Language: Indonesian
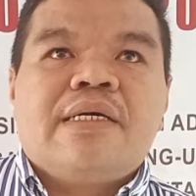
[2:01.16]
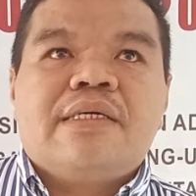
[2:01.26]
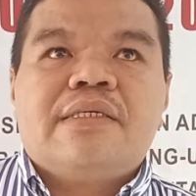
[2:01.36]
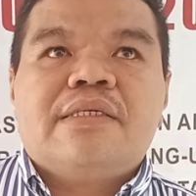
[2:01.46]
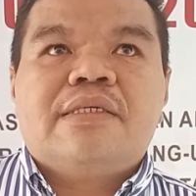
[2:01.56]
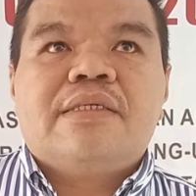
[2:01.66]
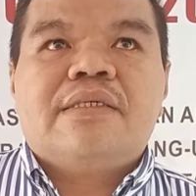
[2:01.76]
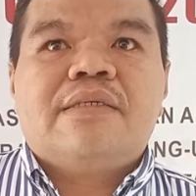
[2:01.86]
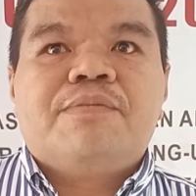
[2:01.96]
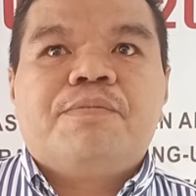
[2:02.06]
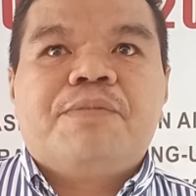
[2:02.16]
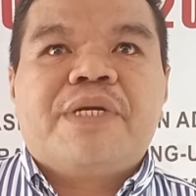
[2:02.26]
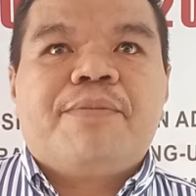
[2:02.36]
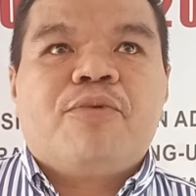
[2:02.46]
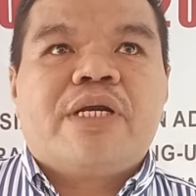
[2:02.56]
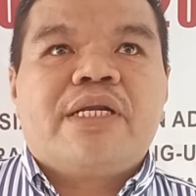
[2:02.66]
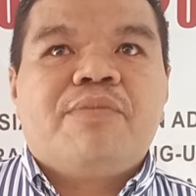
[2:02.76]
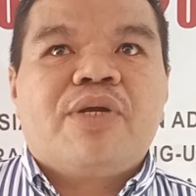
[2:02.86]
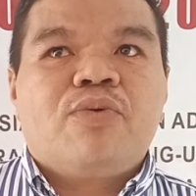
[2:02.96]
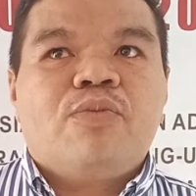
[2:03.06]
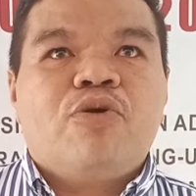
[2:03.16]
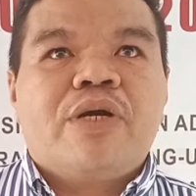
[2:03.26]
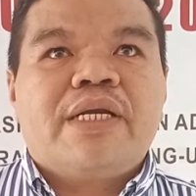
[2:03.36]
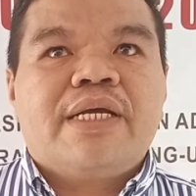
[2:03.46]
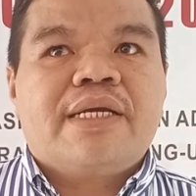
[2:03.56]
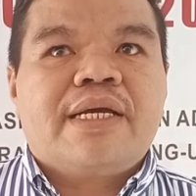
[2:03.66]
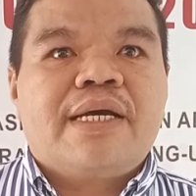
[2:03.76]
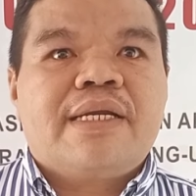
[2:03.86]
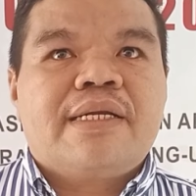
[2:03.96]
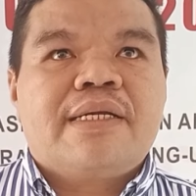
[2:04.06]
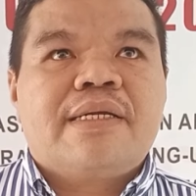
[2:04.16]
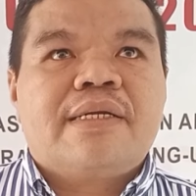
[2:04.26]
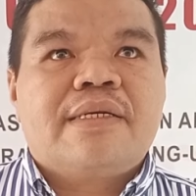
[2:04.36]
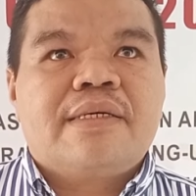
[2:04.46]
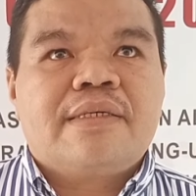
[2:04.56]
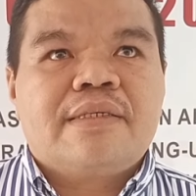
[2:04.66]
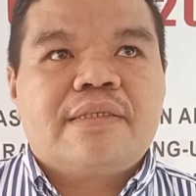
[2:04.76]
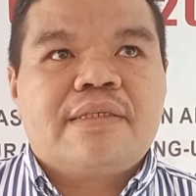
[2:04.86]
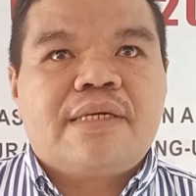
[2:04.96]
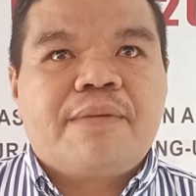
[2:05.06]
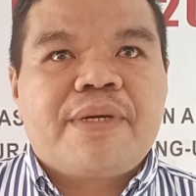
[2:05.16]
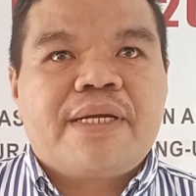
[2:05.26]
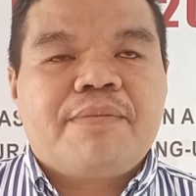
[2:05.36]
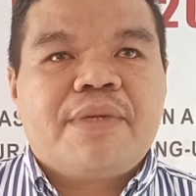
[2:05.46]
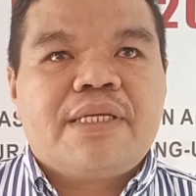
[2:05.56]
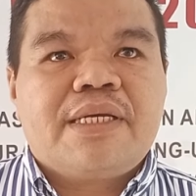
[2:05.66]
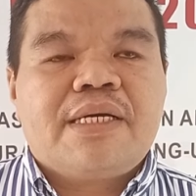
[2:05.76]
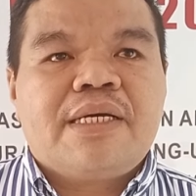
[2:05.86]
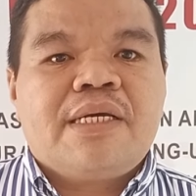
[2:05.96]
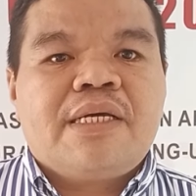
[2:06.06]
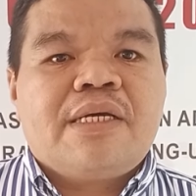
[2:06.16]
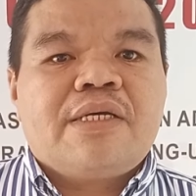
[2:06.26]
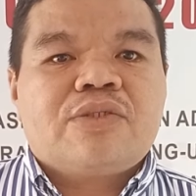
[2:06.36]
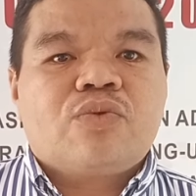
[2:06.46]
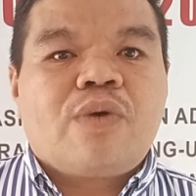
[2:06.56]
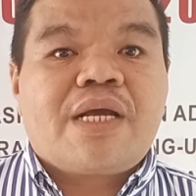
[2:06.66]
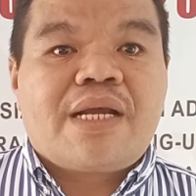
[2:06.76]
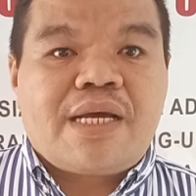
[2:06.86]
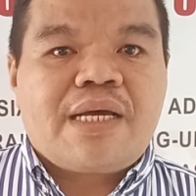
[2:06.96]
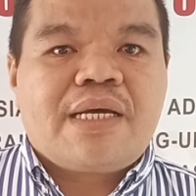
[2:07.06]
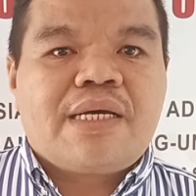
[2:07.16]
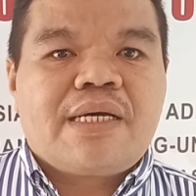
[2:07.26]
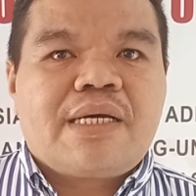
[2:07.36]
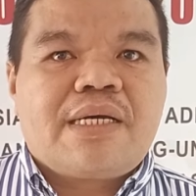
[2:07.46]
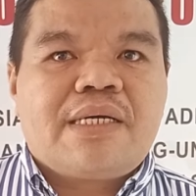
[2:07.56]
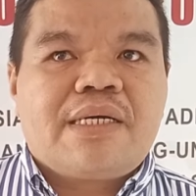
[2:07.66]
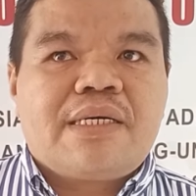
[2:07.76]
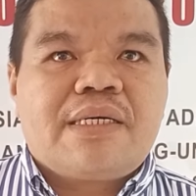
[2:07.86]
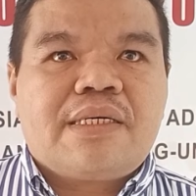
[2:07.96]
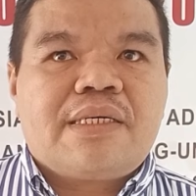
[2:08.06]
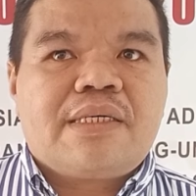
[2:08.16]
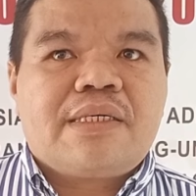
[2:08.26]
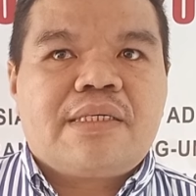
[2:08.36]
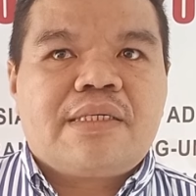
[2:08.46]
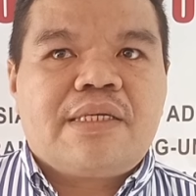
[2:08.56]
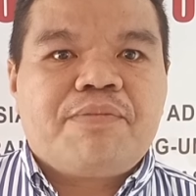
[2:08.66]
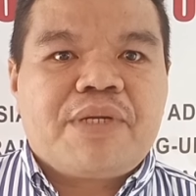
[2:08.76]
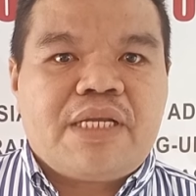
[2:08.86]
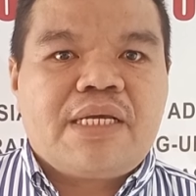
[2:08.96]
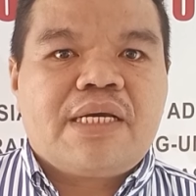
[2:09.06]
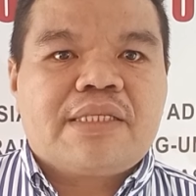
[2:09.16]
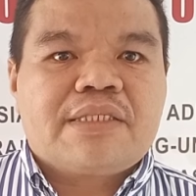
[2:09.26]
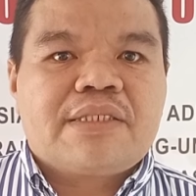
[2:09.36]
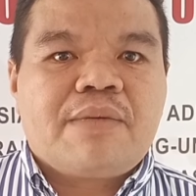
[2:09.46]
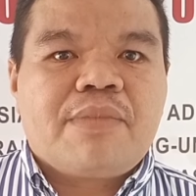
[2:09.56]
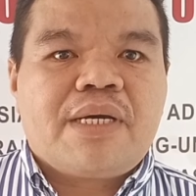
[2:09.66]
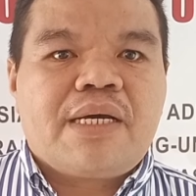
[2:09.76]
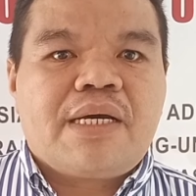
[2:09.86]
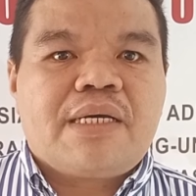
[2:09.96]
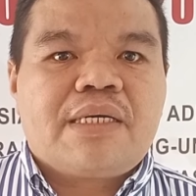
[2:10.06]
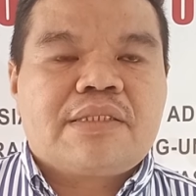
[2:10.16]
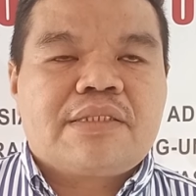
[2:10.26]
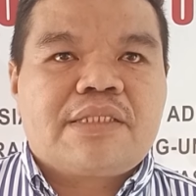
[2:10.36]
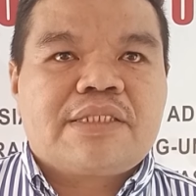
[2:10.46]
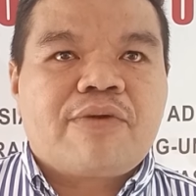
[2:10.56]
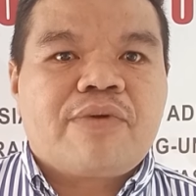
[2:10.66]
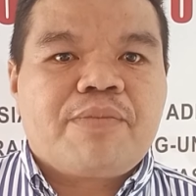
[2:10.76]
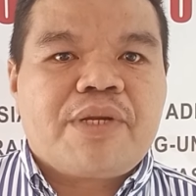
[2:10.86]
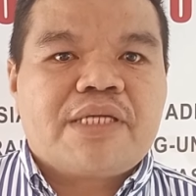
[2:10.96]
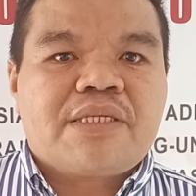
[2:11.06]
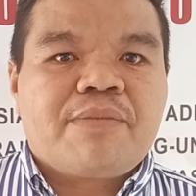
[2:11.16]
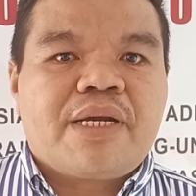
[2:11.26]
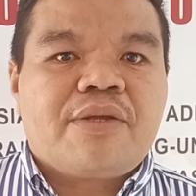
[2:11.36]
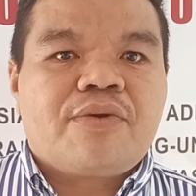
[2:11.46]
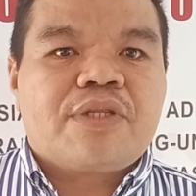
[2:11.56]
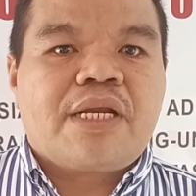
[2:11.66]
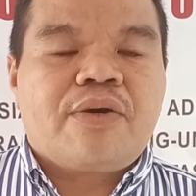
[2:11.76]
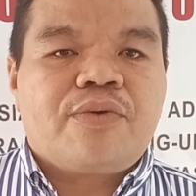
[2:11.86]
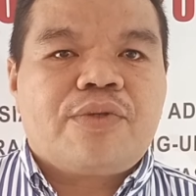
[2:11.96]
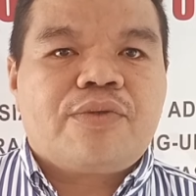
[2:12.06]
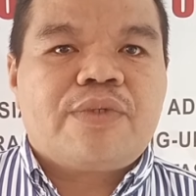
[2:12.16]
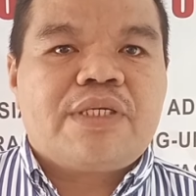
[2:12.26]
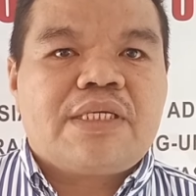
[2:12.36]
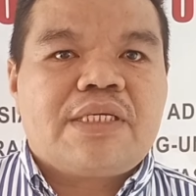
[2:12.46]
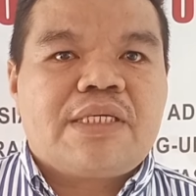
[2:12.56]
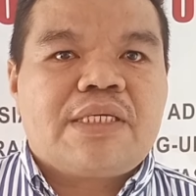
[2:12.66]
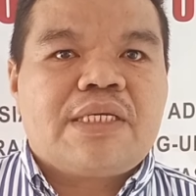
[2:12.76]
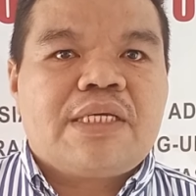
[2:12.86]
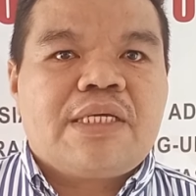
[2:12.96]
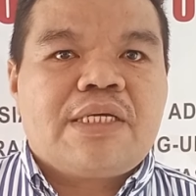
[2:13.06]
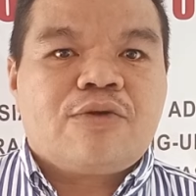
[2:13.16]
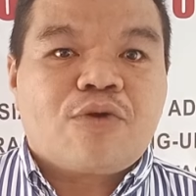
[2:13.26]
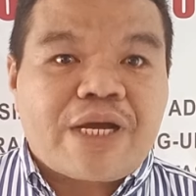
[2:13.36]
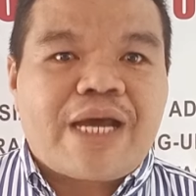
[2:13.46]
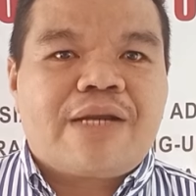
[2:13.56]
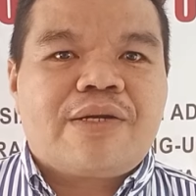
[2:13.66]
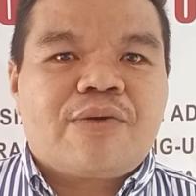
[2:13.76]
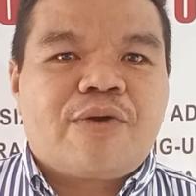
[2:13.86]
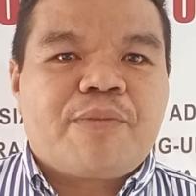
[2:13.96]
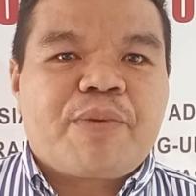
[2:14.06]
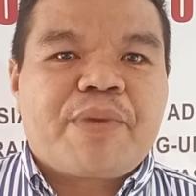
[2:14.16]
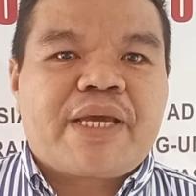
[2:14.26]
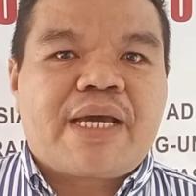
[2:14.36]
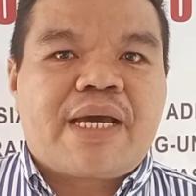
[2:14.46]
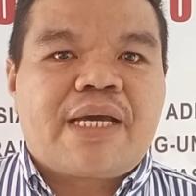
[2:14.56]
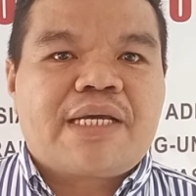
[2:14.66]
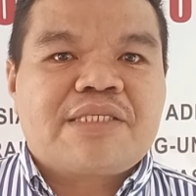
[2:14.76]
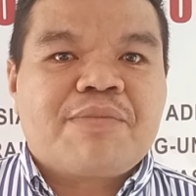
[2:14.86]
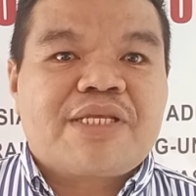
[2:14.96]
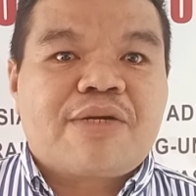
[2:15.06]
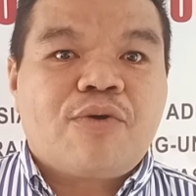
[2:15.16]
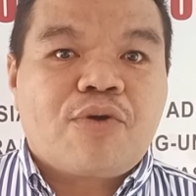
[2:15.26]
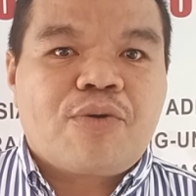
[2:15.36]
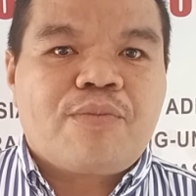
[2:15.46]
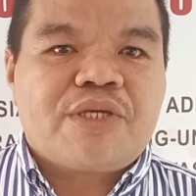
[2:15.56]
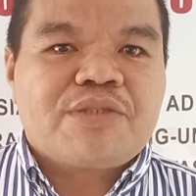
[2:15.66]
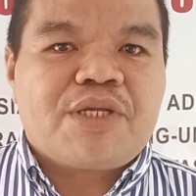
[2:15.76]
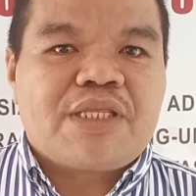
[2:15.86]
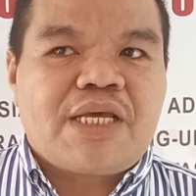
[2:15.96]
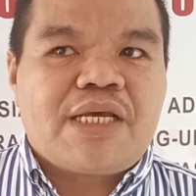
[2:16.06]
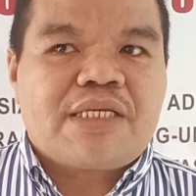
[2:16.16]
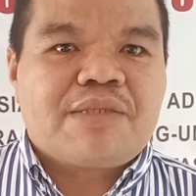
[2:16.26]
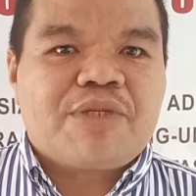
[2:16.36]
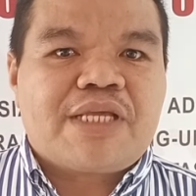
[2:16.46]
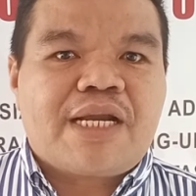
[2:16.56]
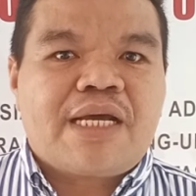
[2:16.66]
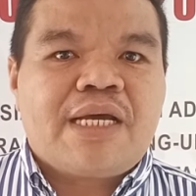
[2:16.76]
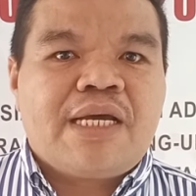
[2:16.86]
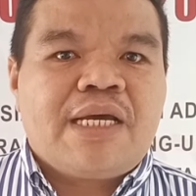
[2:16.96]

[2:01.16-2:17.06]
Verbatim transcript: E, pelaporan ini berhubungan dengan e, apa namanya suara e, eh, DPD atas nama eh, calon DPD atas nama Dewa Tarau itu dinolkan oleh PPK Kecamatan Gorong SPP sementara